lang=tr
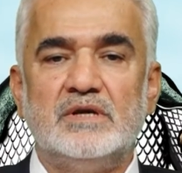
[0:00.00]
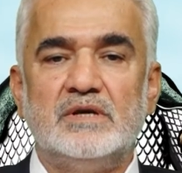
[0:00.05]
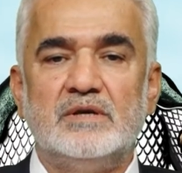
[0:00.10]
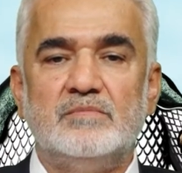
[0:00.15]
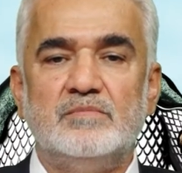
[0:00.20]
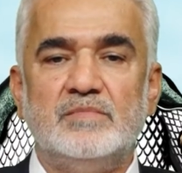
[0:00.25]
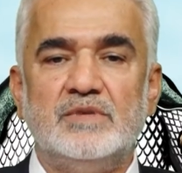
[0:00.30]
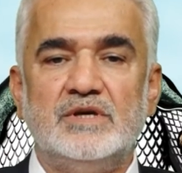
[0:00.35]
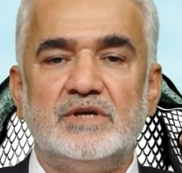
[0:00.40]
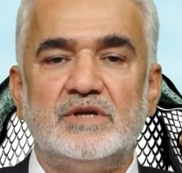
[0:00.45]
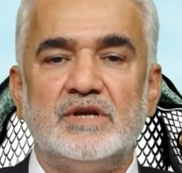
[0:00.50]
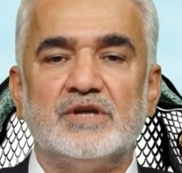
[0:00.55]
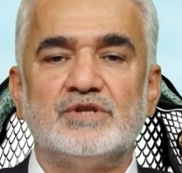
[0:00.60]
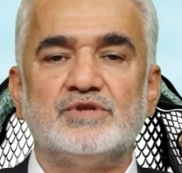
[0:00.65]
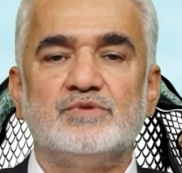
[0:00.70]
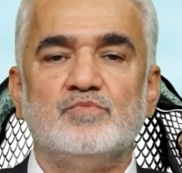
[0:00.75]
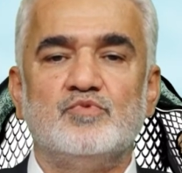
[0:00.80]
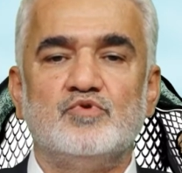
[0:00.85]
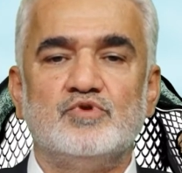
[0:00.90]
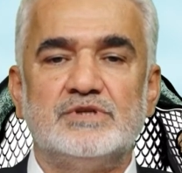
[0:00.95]
Miraç
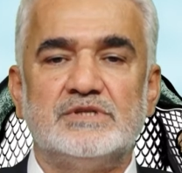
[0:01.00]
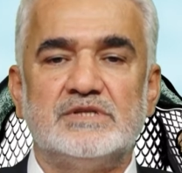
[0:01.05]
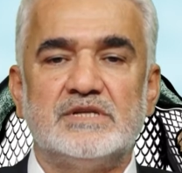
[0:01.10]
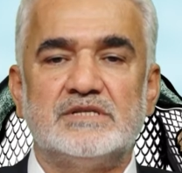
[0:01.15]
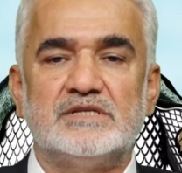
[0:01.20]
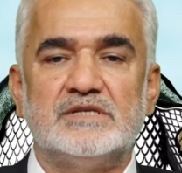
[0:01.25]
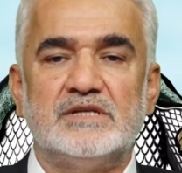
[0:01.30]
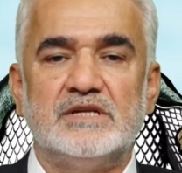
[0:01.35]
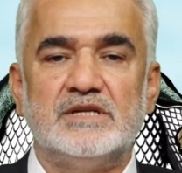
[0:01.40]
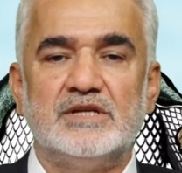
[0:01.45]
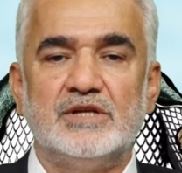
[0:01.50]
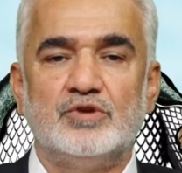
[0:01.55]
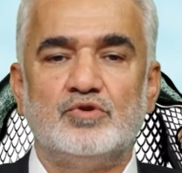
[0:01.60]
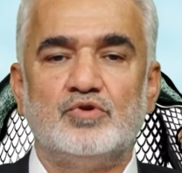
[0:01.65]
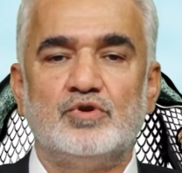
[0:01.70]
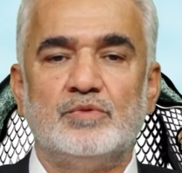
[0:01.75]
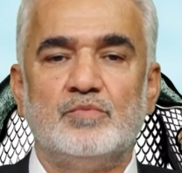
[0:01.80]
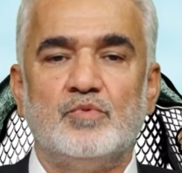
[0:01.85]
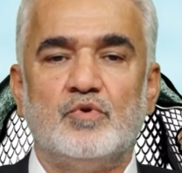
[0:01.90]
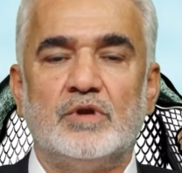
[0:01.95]
mucizesinin yıl
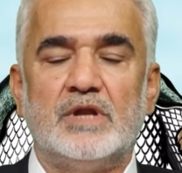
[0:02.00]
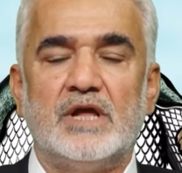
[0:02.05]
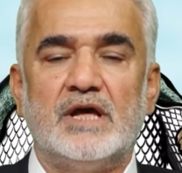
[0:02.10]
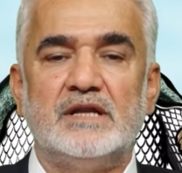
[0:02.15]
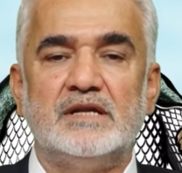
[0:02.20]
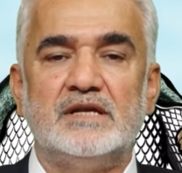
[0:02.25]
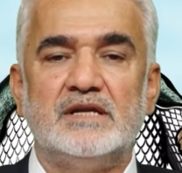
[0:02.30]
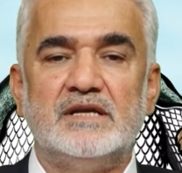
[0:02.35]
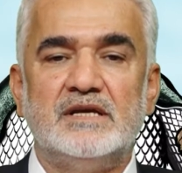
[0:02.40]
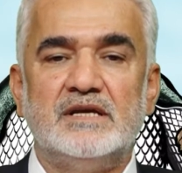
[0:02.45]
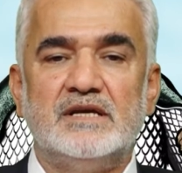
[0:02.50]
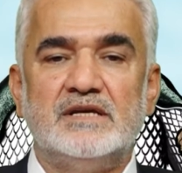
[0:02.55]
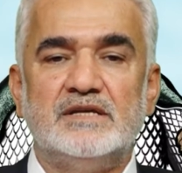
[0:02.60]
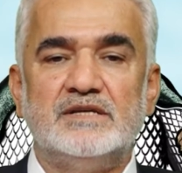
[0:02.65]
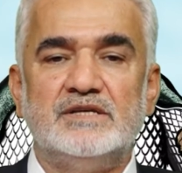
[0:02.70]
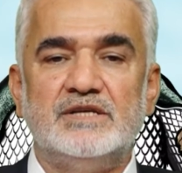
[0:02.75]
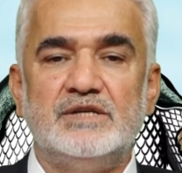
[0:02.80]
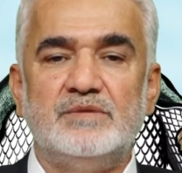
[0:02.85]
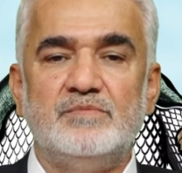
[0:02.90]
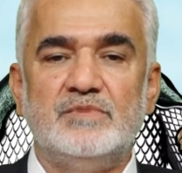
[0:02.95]
dönümü olan
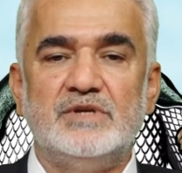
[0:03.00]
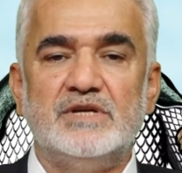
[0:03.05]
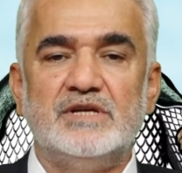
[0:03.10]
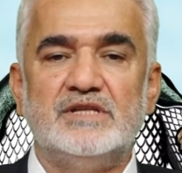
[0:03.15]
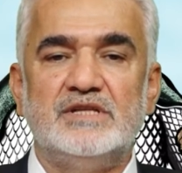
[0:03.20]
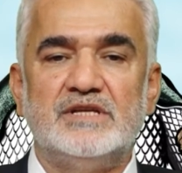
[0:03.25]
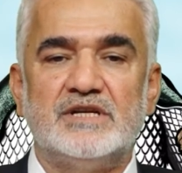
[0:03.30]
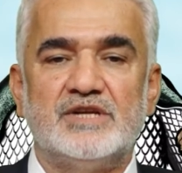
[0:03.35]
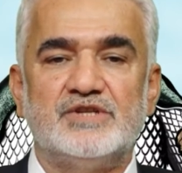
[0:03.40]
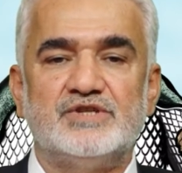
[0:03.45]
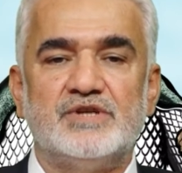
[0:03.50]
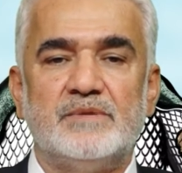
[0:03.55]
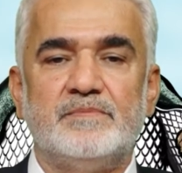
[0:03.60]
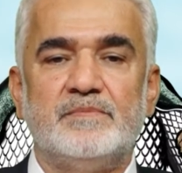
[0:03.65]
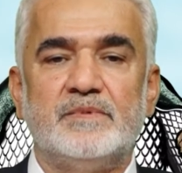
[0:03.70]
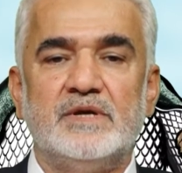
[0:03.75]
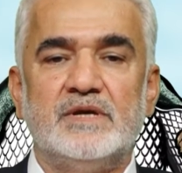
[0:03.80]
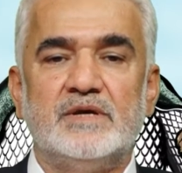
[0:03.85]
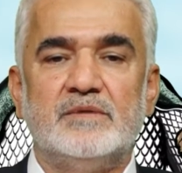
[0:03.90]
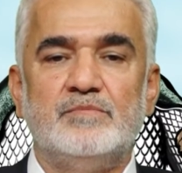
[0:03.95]
27 Recep
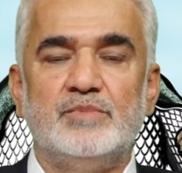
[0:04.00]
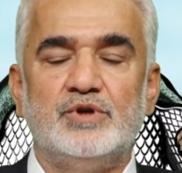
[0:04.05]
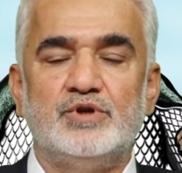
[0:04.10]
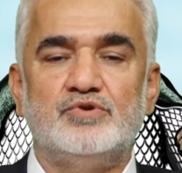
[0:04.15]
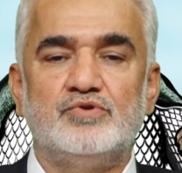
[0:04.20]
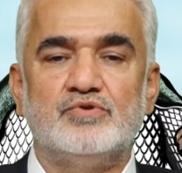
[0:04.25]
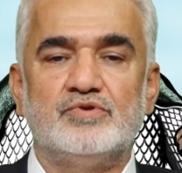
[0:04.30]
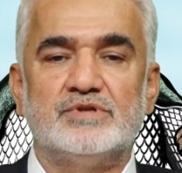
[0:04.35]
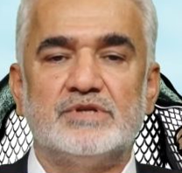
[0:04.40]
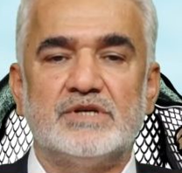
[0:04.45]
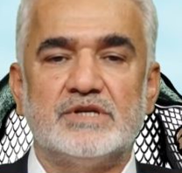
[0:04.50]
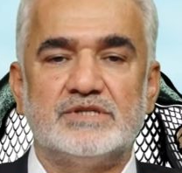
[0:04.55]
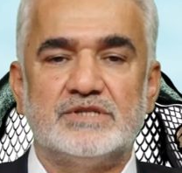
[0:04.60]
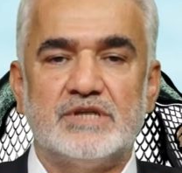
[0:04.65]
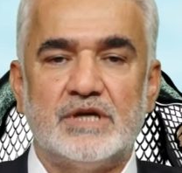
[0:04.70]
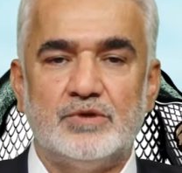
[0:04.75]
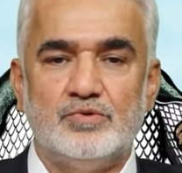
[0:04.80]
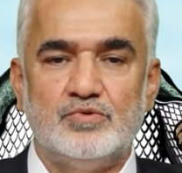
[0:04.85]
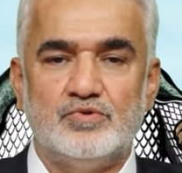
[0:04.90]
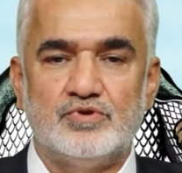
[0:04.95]

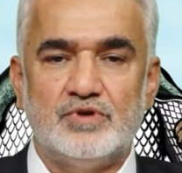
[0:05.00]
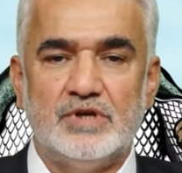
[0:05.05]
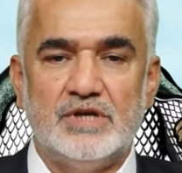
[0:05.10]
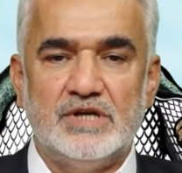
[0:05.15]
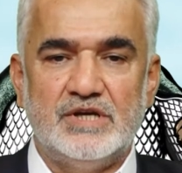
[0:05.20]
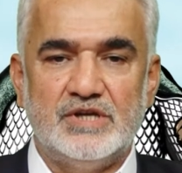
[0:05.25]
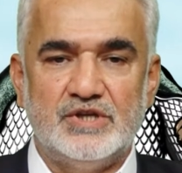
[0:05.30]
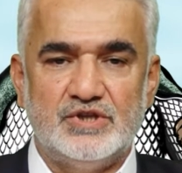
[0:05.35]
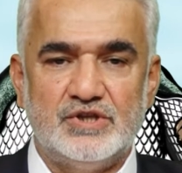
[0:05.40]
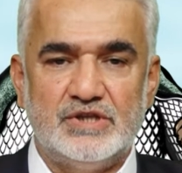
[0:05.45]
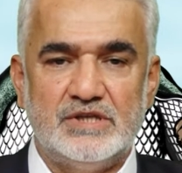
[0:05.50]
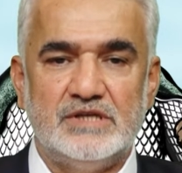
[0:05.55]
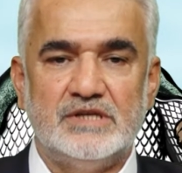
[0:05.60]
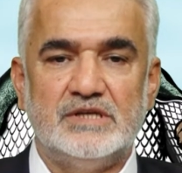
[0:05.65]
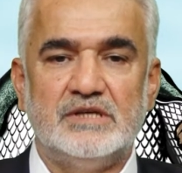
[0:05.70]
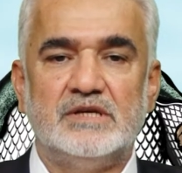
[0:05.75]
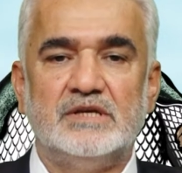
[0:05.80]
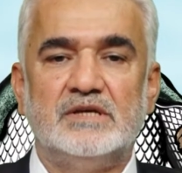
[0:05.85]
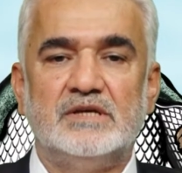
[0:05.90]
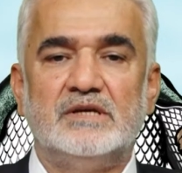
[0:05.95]
583
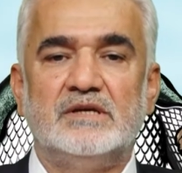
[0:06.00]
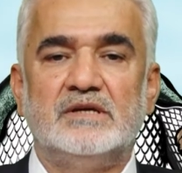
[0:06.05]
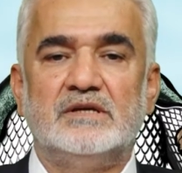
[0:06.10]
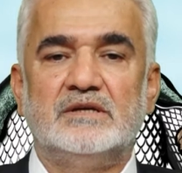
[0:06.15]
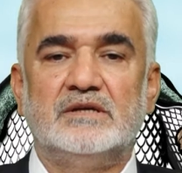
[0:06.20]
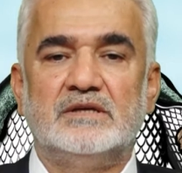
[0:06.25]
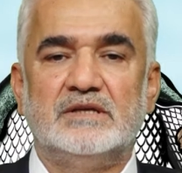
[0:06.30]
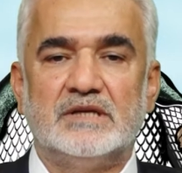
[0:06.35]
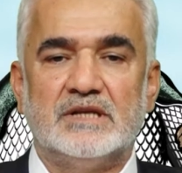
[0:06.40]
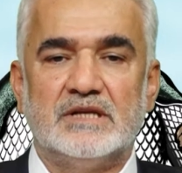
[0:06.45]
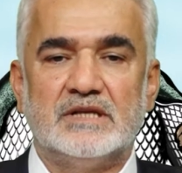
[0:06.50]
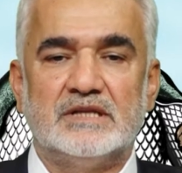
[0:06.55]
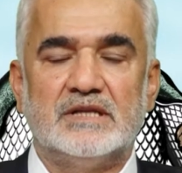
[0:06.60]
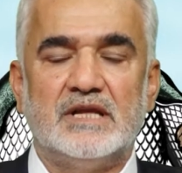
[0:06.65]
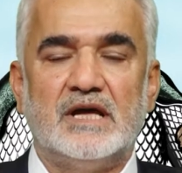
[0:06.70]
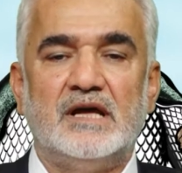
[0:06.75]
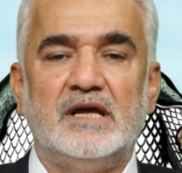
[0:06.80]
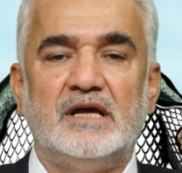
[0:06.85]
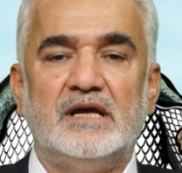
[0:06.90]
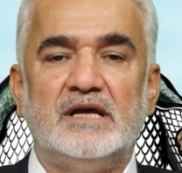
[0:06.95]
Hicri
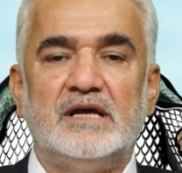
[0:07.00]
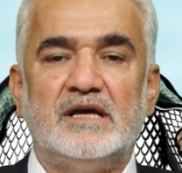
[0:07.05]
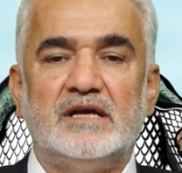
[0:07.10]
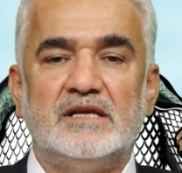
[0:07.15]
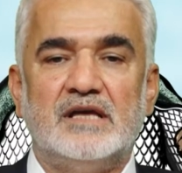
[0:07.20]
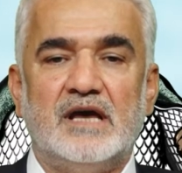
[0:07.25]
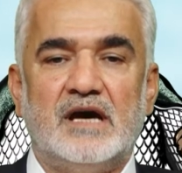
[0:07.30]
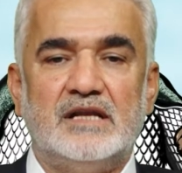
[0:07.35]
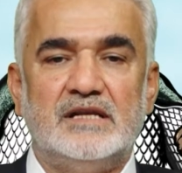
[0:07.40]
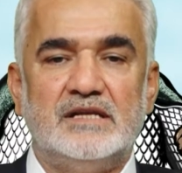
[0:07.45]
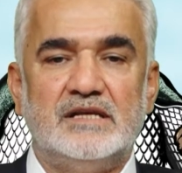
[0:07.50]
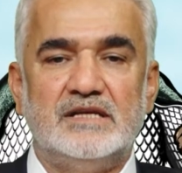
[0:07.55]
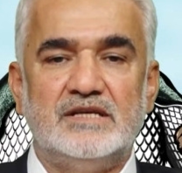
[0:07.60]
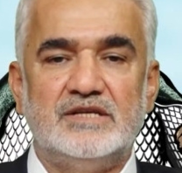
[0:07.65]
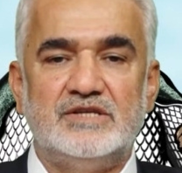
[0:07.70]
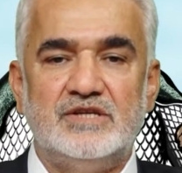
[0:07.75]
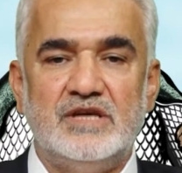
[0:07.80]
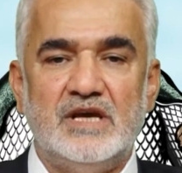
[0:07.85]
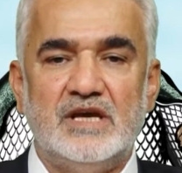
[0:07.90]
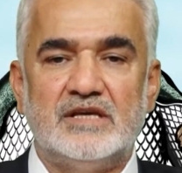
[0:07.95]
yılında yani
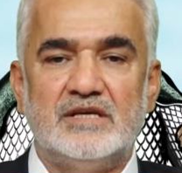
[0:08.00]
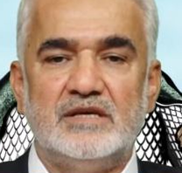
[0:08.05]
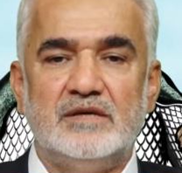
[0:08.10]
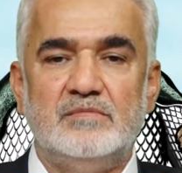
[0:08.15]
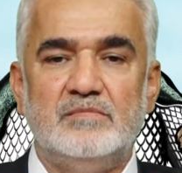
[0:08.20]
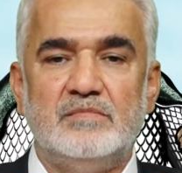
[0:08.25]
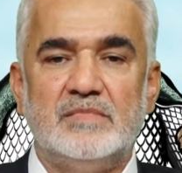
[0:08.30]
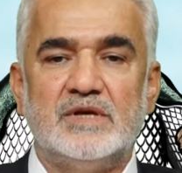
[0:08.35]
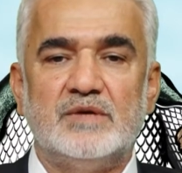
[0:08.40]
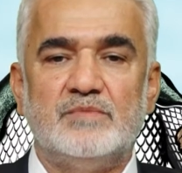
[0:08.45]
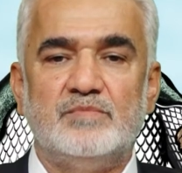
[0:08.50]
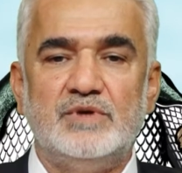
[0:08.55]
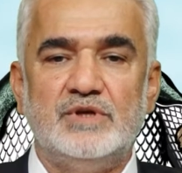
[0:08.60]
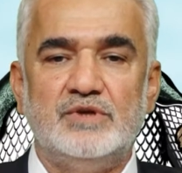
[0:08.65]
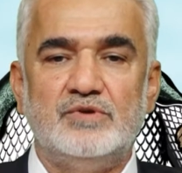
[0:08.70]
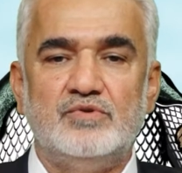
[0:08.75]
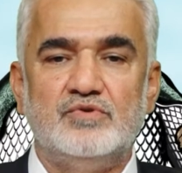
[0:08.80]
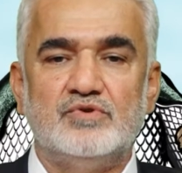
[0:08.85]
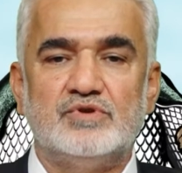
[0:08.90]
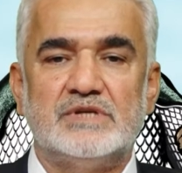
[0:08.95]
2 Ekim
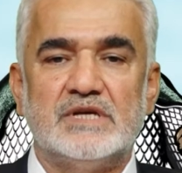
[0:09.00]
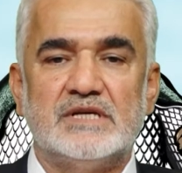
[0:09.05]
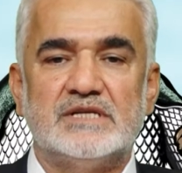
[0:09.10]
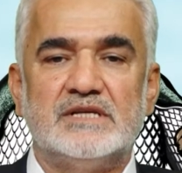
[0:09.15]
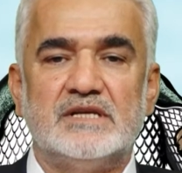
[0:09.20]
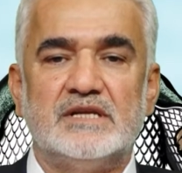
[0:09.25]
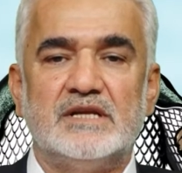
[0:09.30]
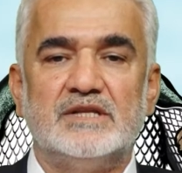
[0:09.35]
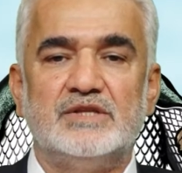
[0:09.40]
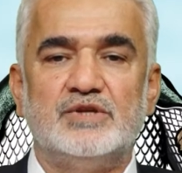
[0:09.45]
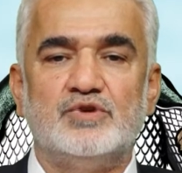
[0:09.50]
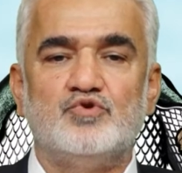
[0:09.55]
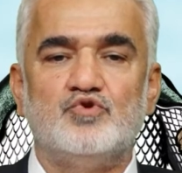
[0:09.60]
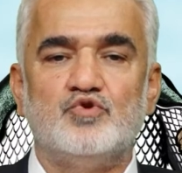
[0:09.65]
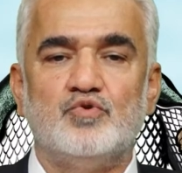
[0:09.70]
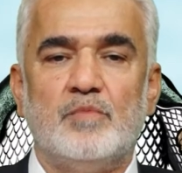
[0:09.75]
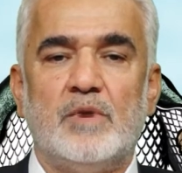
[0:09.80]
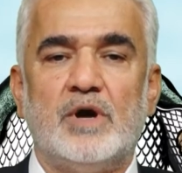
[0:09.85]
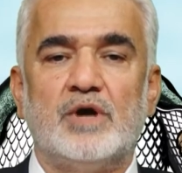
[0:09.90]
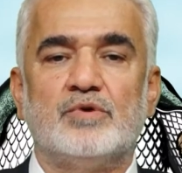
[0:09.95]
1187
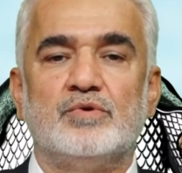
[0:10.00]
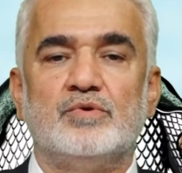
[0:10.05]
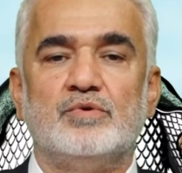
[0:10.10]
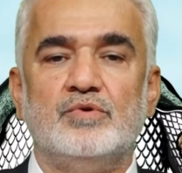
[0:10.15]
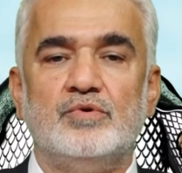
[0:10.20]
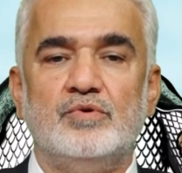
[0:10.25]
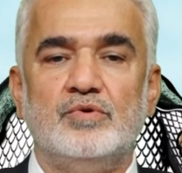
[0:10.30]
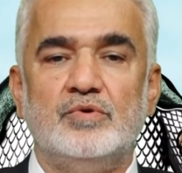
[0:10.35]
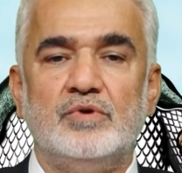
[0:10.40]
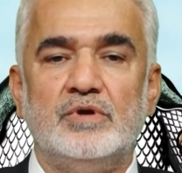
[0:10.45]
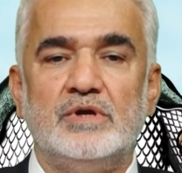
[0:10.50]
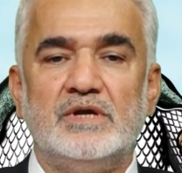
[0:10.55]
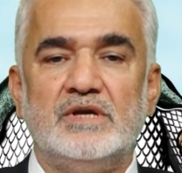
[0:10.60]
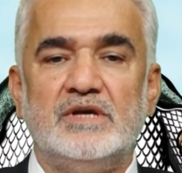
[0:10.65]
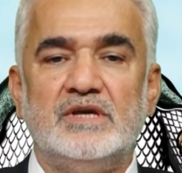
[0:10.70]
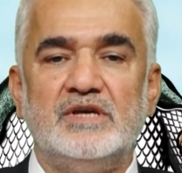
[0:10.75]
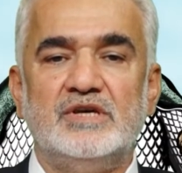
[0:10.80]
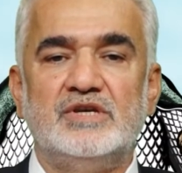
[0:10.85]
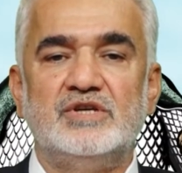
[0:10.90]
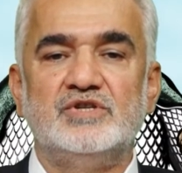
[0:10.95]
Cuma günü
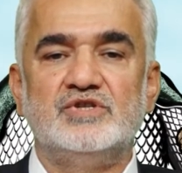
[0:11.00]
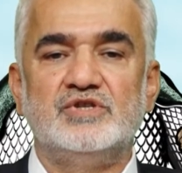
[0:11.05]
ikinci